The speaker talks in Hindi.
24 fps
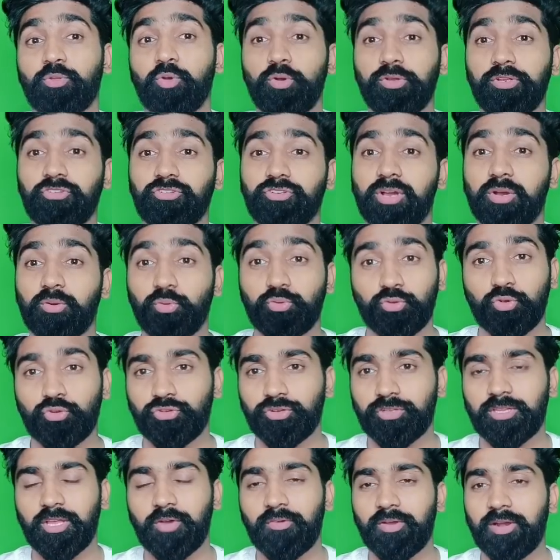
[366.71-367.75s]
तो इसका कुछ
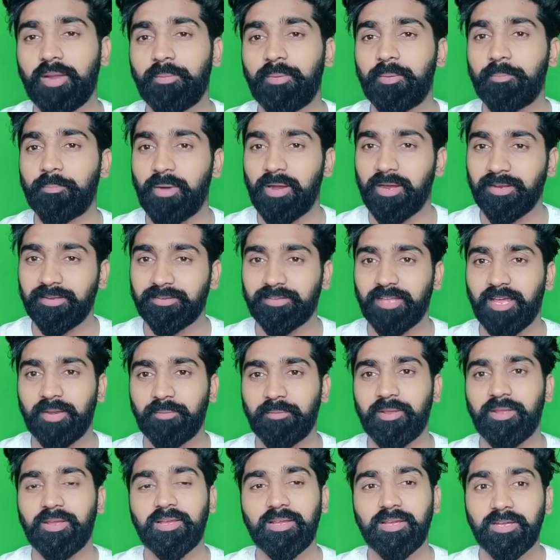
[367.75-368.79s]
हो सकता वरना भाई
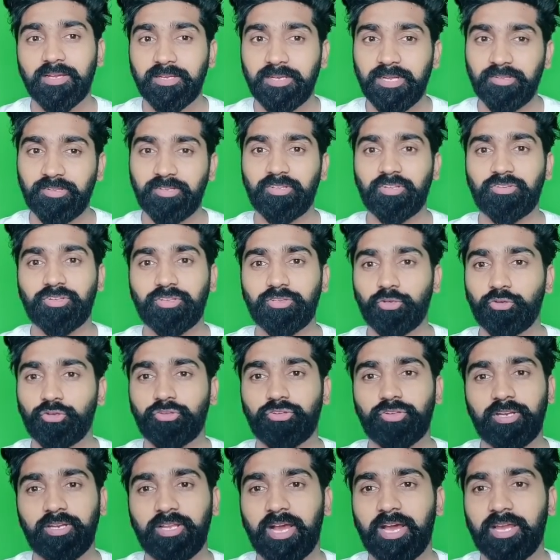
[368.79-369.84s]
पाकिस्तान में ये चीजें सदियों
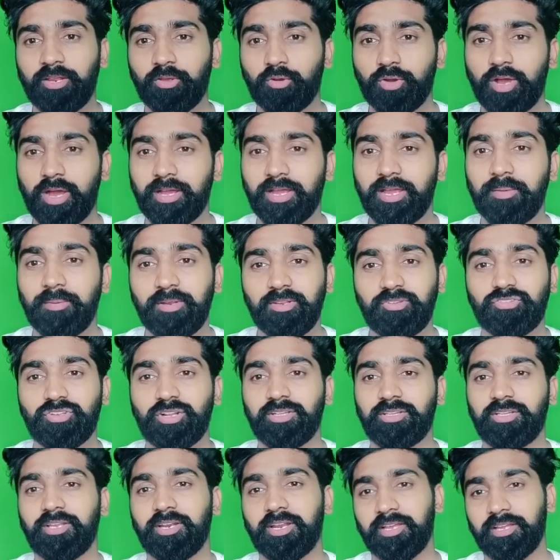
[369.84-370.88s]
से चली आ रही और आगे भी
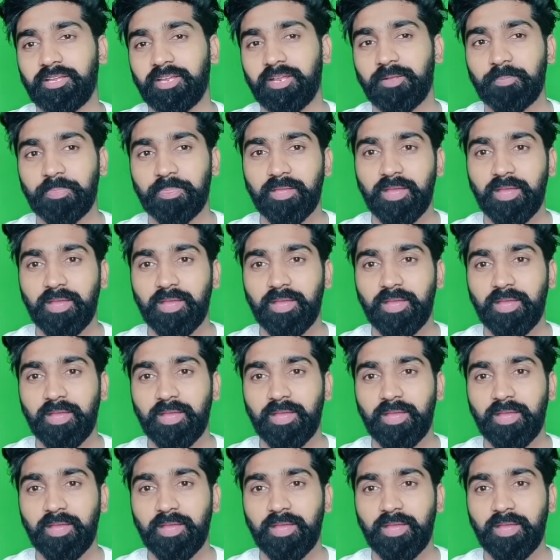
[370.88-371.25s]
चलती रही